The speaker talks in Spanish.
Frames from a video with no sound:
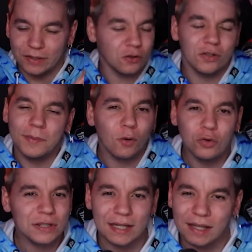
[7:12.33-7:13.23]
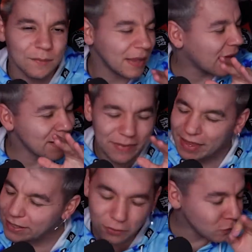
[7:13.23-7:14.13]
No me gusta nada, me da, me da
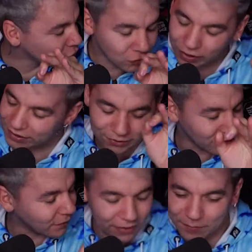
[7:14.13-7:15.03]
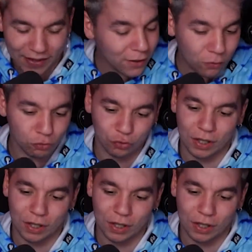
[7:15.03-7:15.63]
incluso asco, de verdad, me da incluso